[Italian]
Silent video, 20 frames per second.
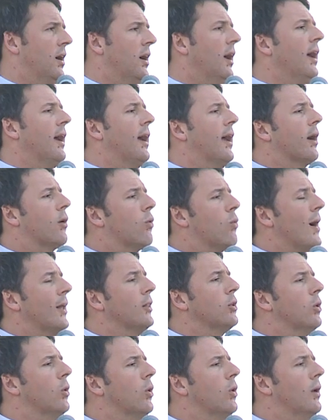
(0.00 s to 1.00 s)
che
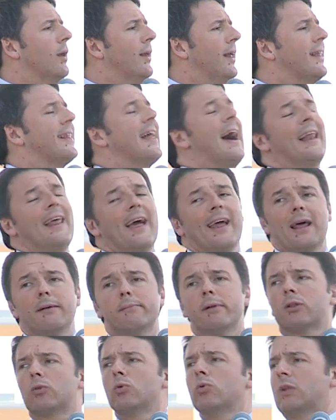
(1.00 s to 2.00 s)
quando l'Italia
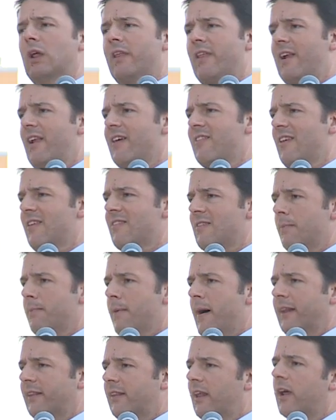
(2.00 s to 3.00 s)
rema tutta dalla stessa
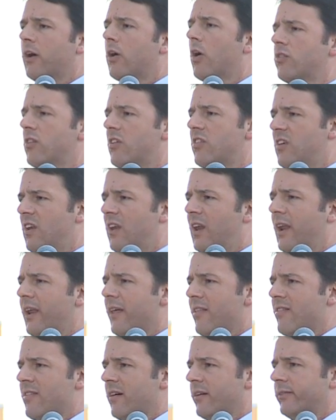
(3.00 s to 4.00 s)
parte le cose si
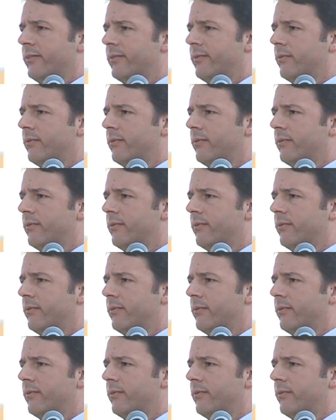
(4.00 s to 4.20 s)
realizzano